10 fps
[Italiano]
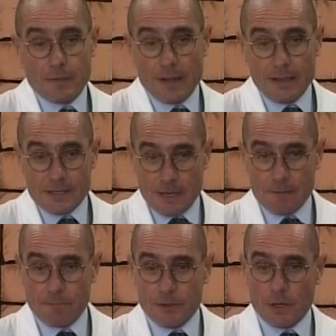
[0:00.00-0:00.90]
direi
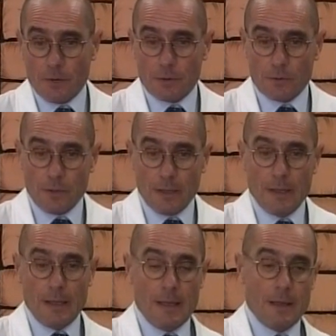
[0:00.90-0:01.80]
semplice, in quanto che
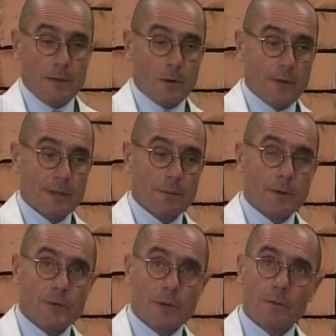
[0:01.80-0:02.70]
nel
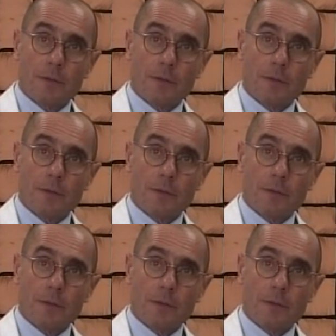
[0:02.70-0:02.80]
90%